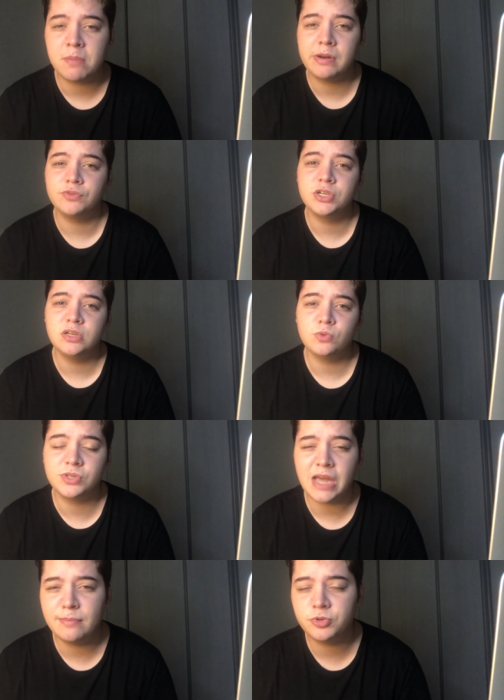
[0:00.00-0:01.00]
Para você que não
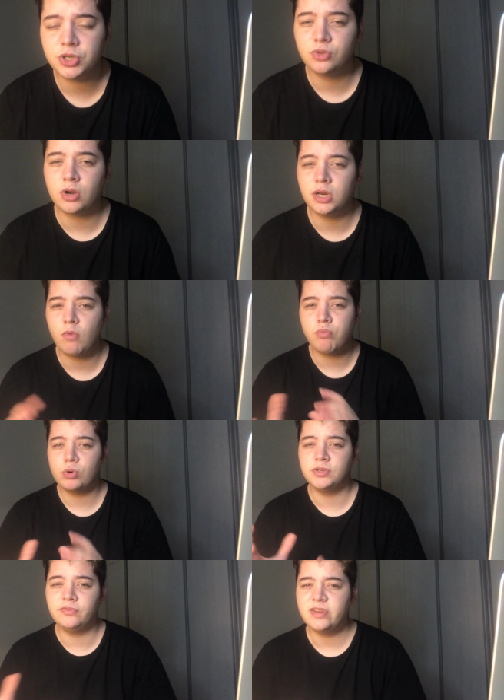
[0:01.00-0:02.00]
sabe, o TikTok ele é um
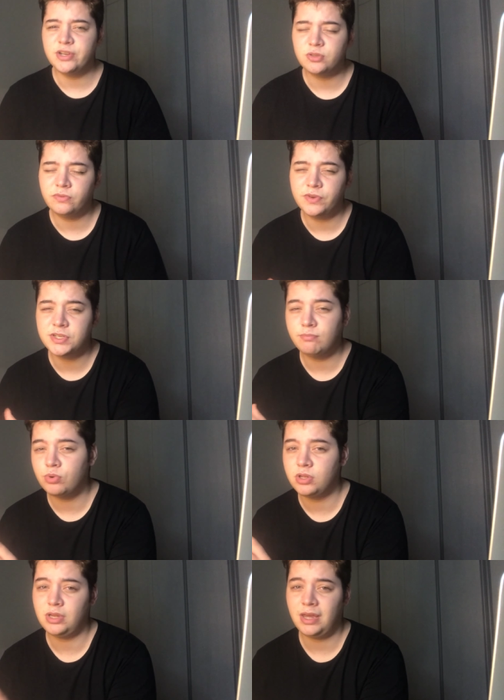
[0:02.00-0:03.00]
pouco diferente do
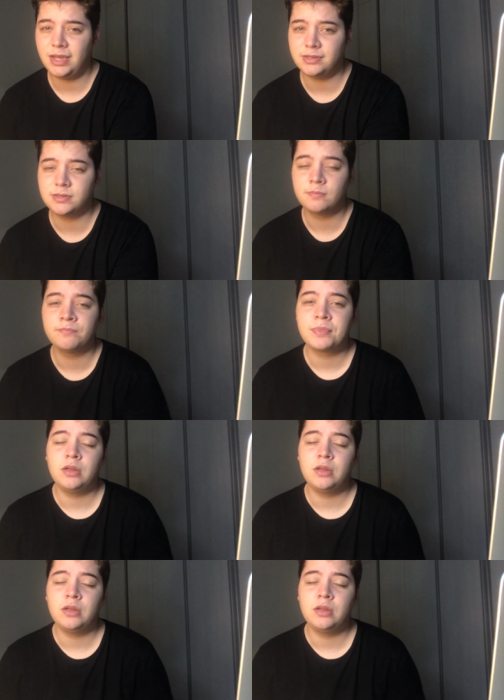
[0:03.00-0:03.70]
Facebook Ads.